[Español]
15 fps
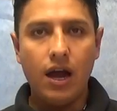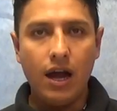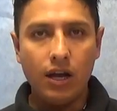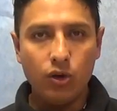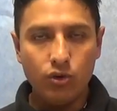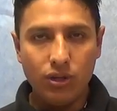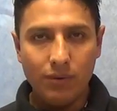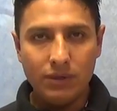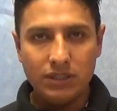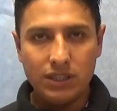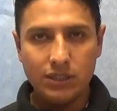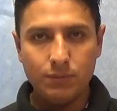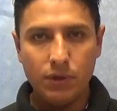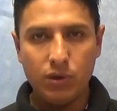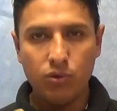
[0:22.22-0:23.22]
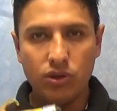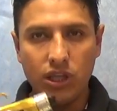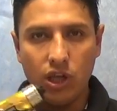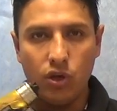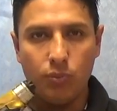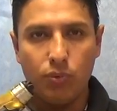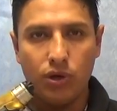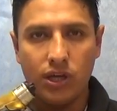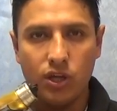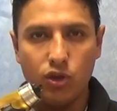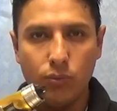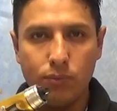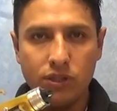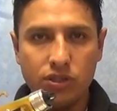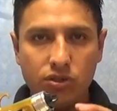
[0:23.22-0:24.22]
¿Alguna vez te has preguntado por qué
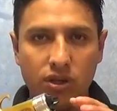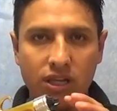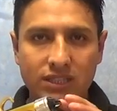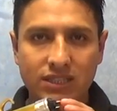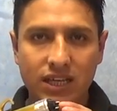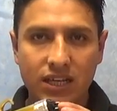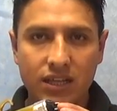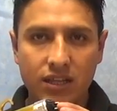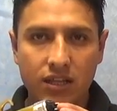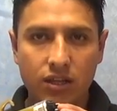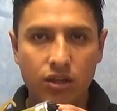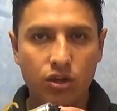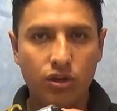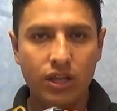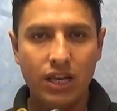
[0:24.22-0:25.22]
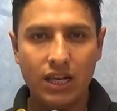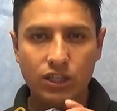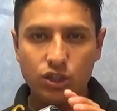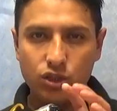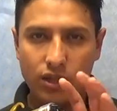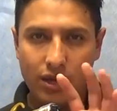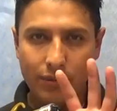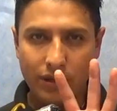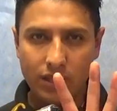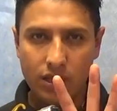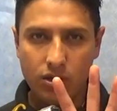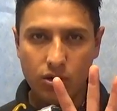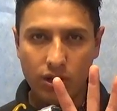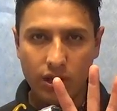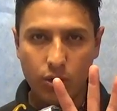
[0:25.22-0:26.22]
tu pistola Excite no del ancho de
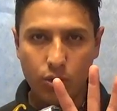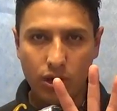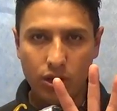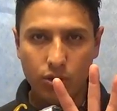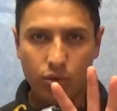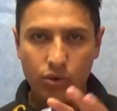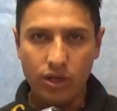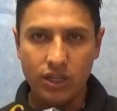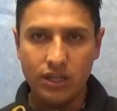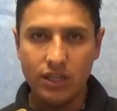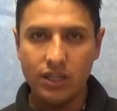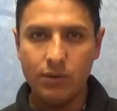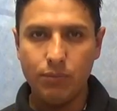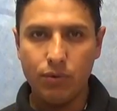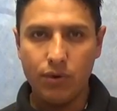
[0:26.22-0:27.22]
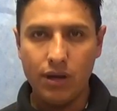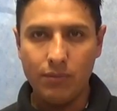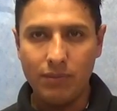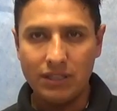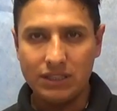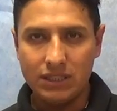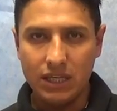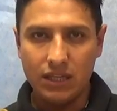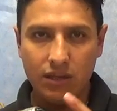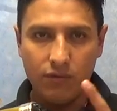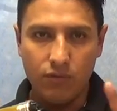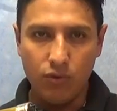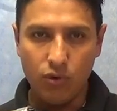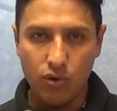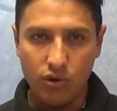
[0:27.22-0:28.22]
abanico adecuado y tiene problemas en el
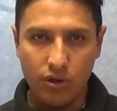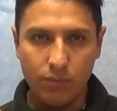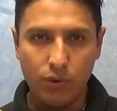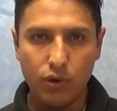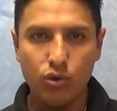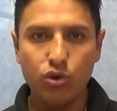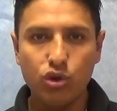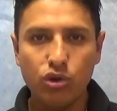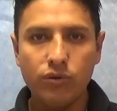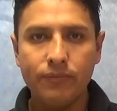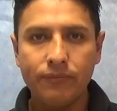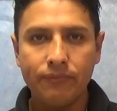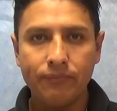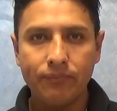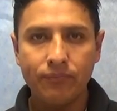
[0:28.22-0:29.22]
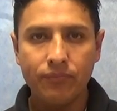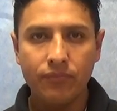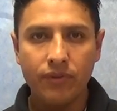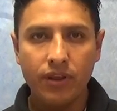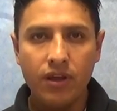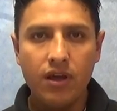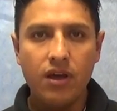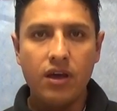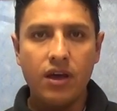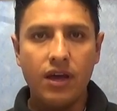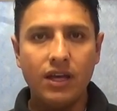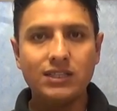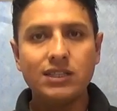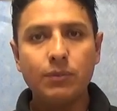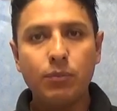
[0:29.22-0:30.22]
flujo del producto?
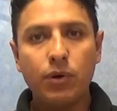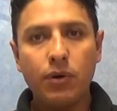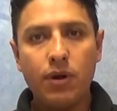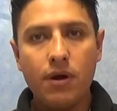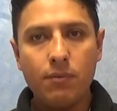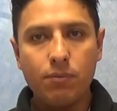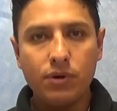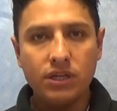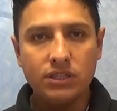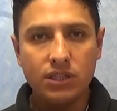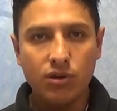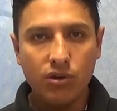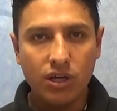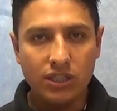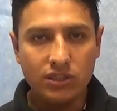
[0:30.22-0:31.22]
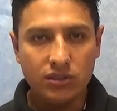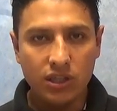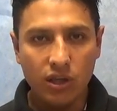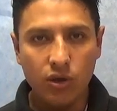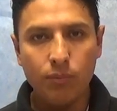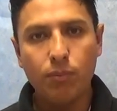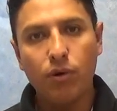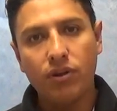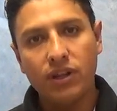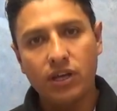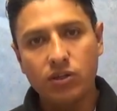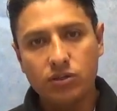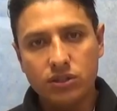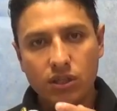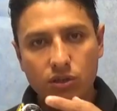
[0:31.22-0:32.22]
Este problema puede ser ocasionado por
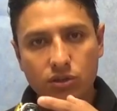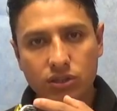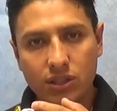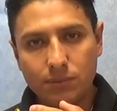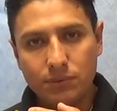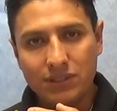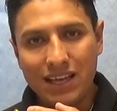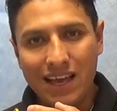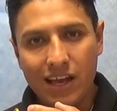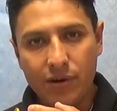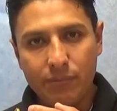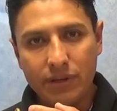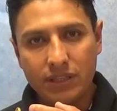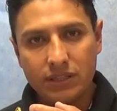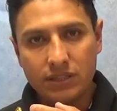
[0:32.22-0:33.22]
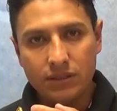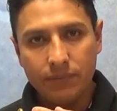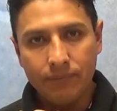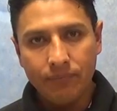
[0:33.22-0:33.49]
daños en los tips AirMix.